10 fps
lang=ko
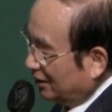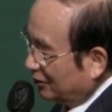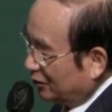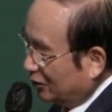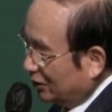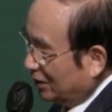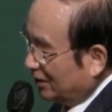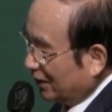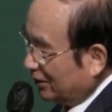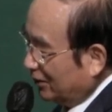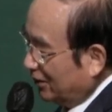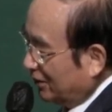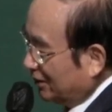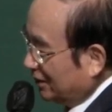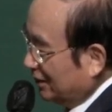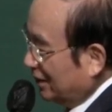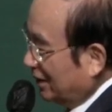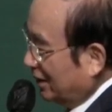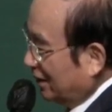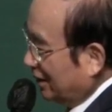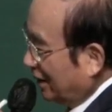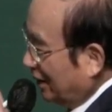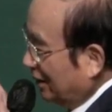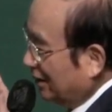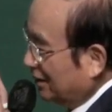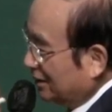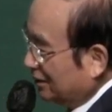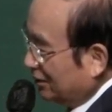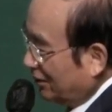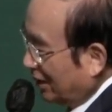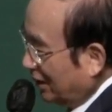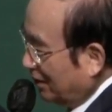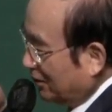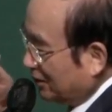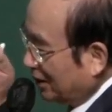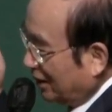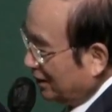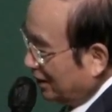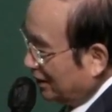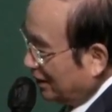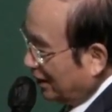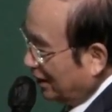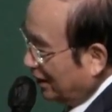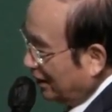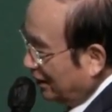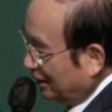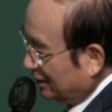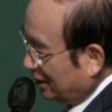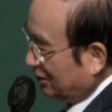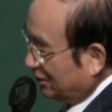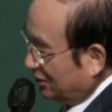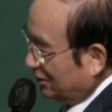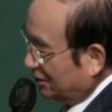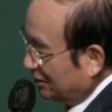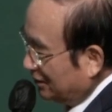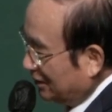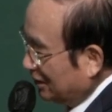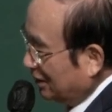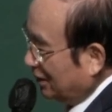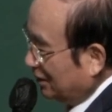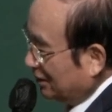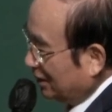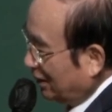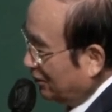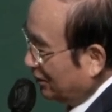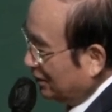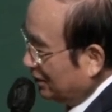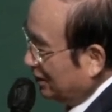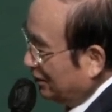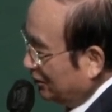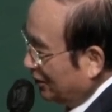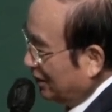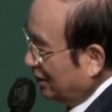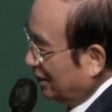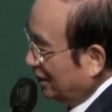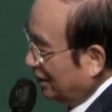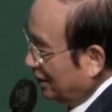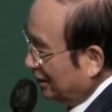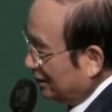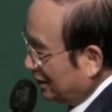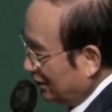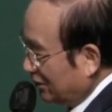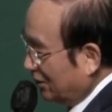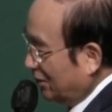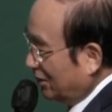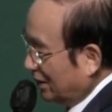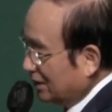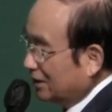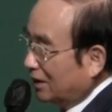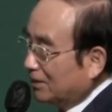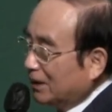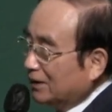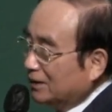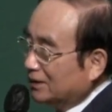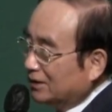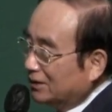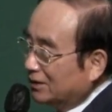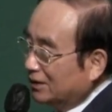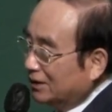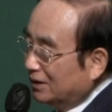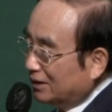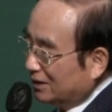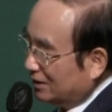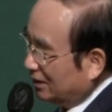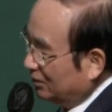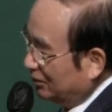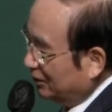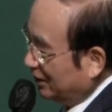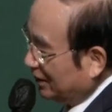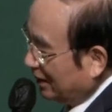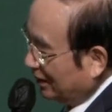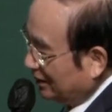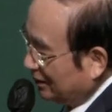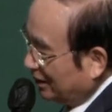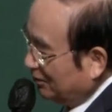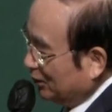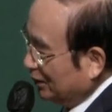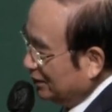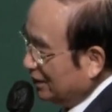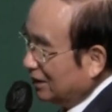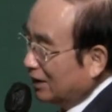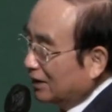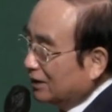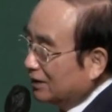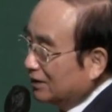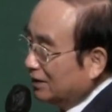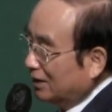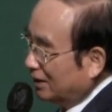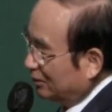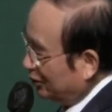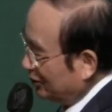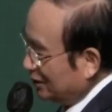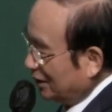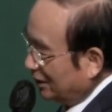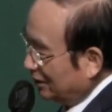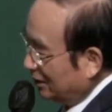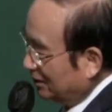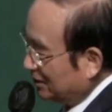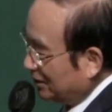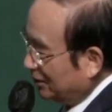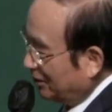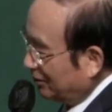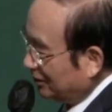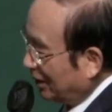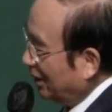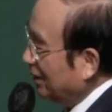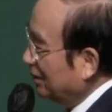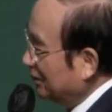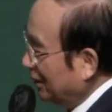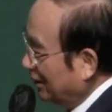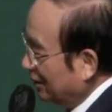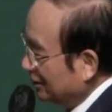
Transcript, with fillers: 구원을 받고 이제 하나님 끝으로 하나님으로 살아야 되는데 자꾸 이전에 그 살아온 것들이 우리를 자꾸 혼란스럽게 만들죠. 그래서 이 부분이 굉장히 믿는 자들에게는 불신자는 그런 게 없어요. 아예 뭐